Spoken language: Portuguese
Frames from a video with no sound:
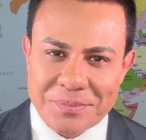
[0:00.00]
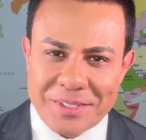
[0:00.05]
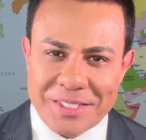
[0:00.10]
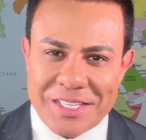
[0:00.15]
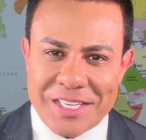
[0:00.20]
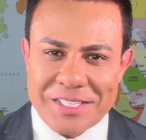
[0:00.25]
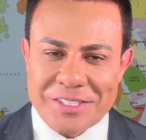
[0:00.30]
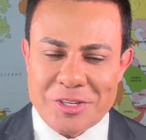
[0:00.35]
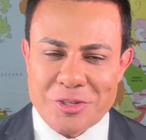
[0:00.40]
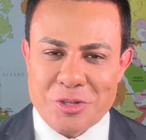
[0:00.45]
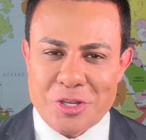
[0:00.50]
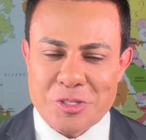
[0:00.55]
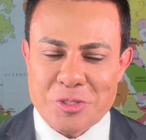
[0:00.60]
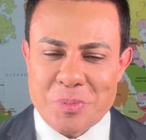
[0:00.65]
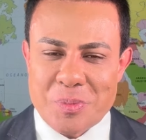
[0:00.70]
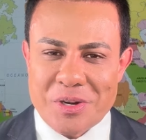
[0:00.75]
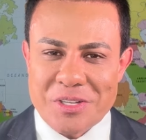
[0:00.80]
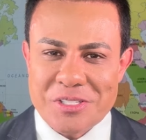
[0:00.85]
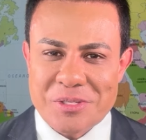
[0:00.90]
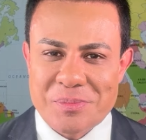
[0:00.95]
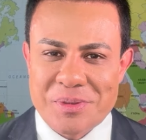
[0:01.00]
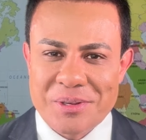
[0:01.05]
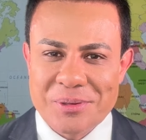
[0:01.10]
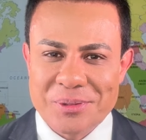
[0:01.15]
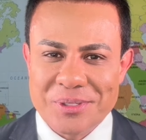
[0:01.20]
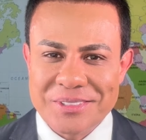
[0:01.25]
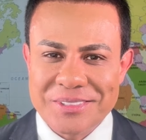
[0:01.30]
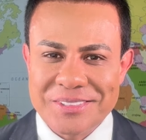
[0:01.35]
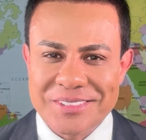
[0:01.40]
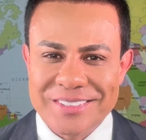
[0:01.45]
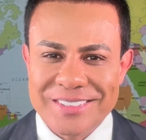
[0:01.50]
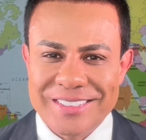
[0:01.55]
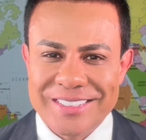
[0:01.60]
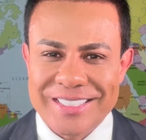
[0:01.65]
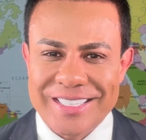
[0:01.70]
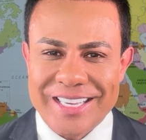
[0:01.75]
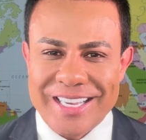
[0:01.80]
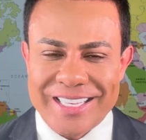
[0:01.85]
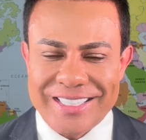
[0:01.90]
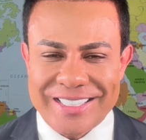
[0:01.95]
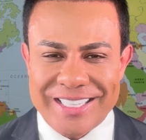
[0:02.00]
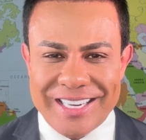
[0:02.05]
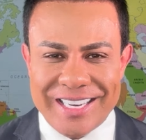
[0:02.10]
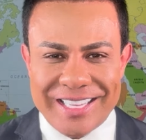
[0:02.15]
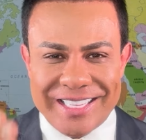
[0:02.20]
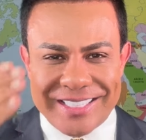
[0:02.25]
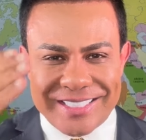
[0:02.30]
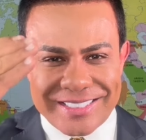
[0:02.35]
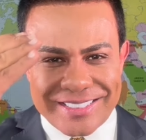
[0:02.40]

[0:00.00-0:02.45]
e até o nosso próximo encontro. Até lá!